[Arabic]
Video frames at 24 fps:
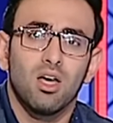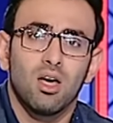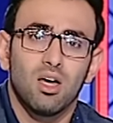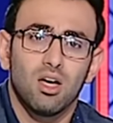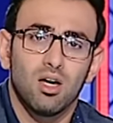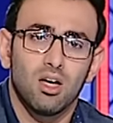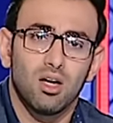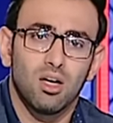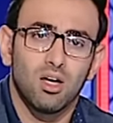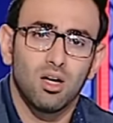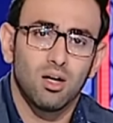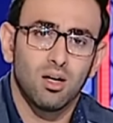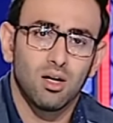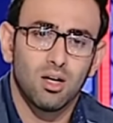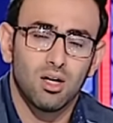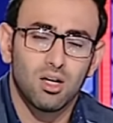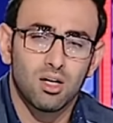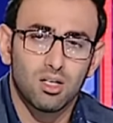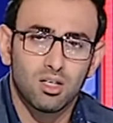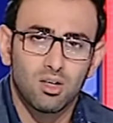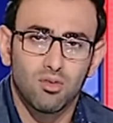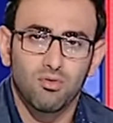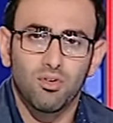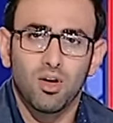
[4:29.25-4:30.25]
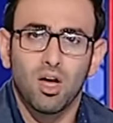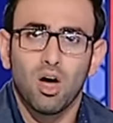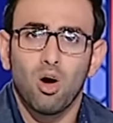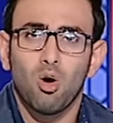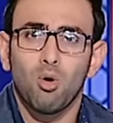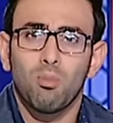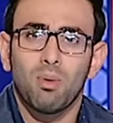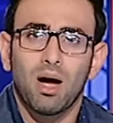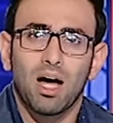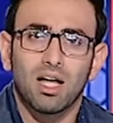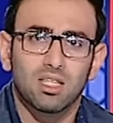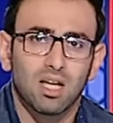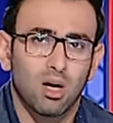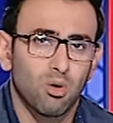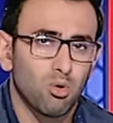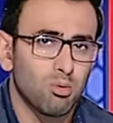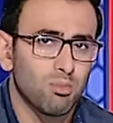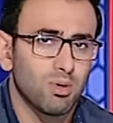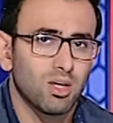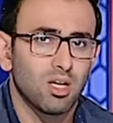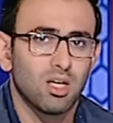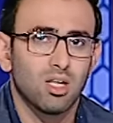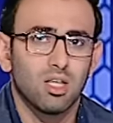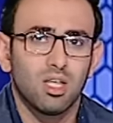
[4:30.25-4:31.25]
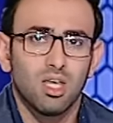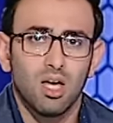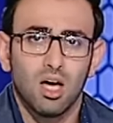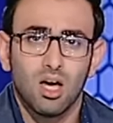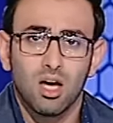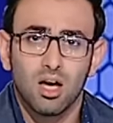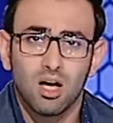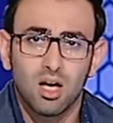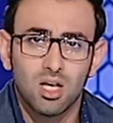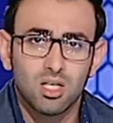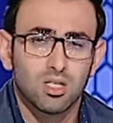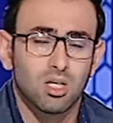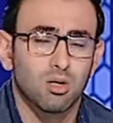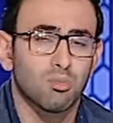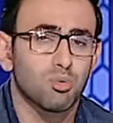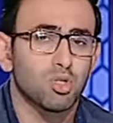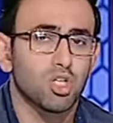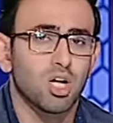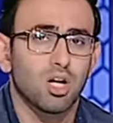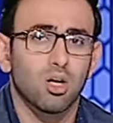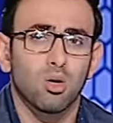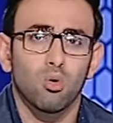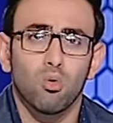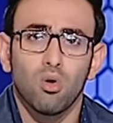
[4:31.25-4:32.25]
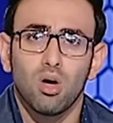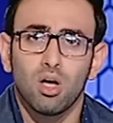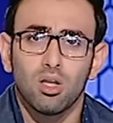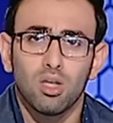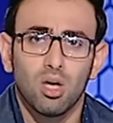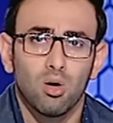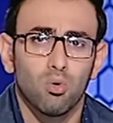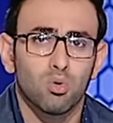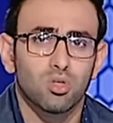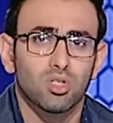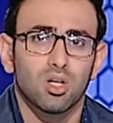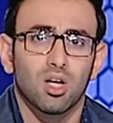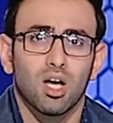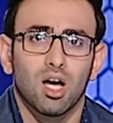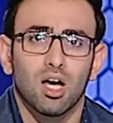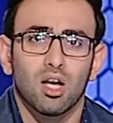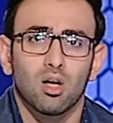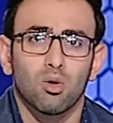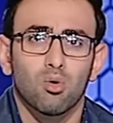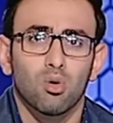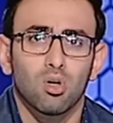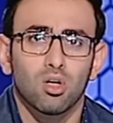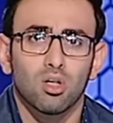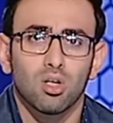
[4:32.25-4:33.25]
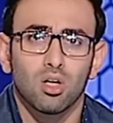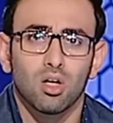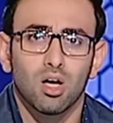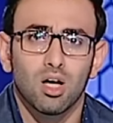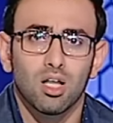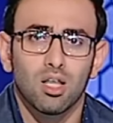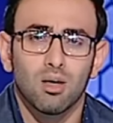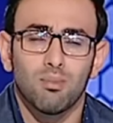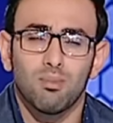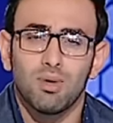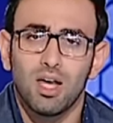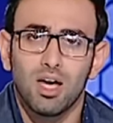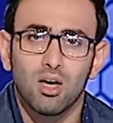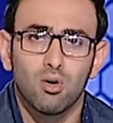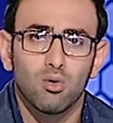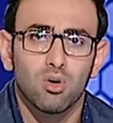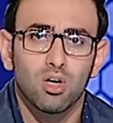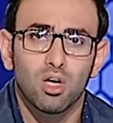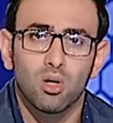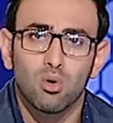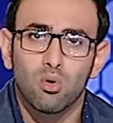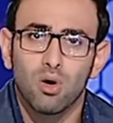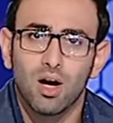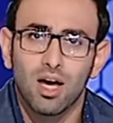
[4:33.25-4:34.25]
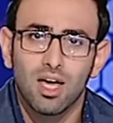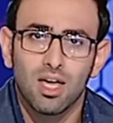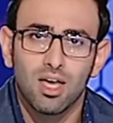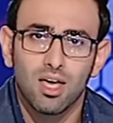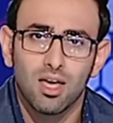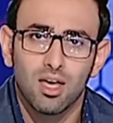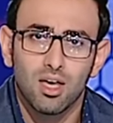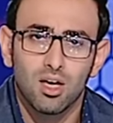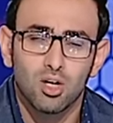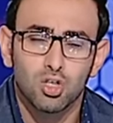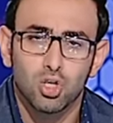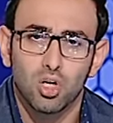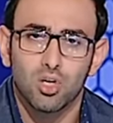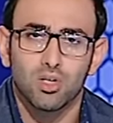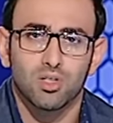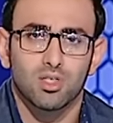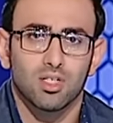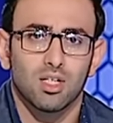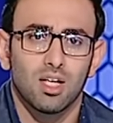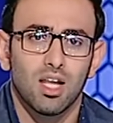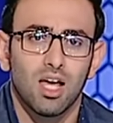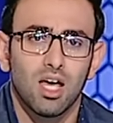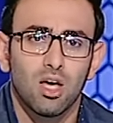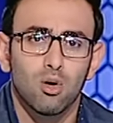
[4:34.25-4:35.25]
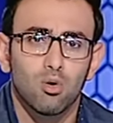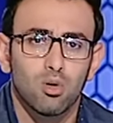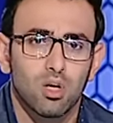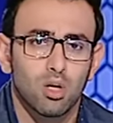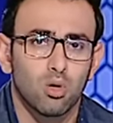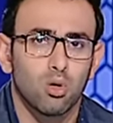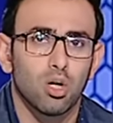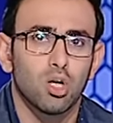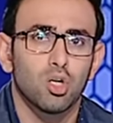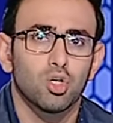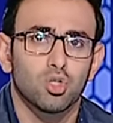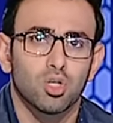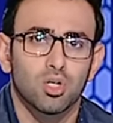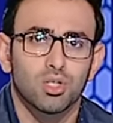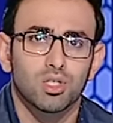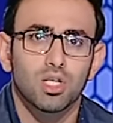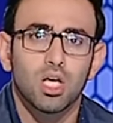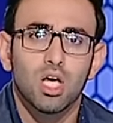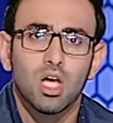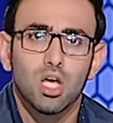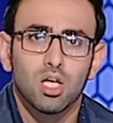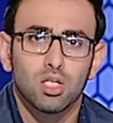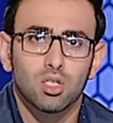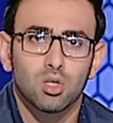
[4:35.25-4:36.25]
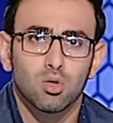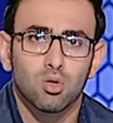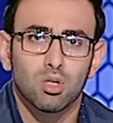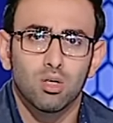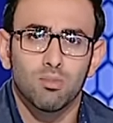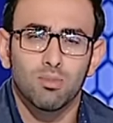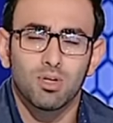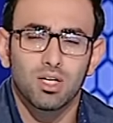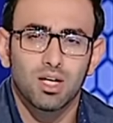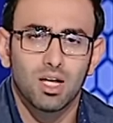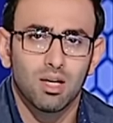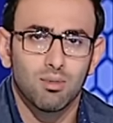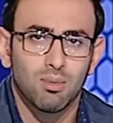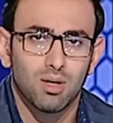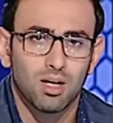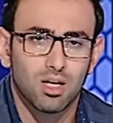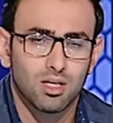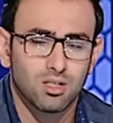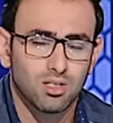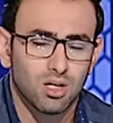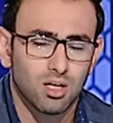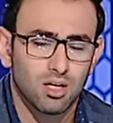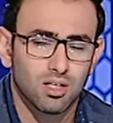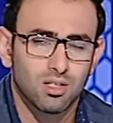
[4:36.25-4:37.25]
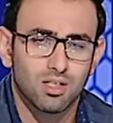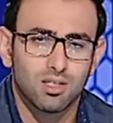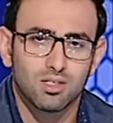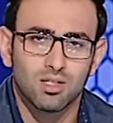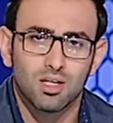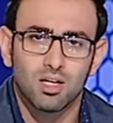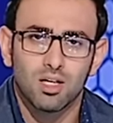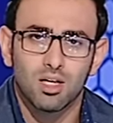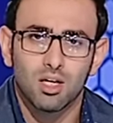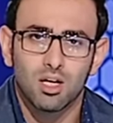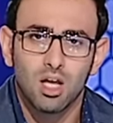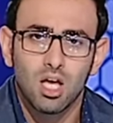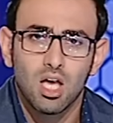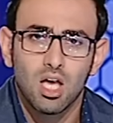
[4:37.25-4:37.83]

آه، ارتفاعه مع تعويم الجنيه هيأثر بشكل واضح وصريح على كرة القدم لا ينكره أي شخص لا ينكره أي شخص إذا كنا بنتكلم على أسعار التذاكر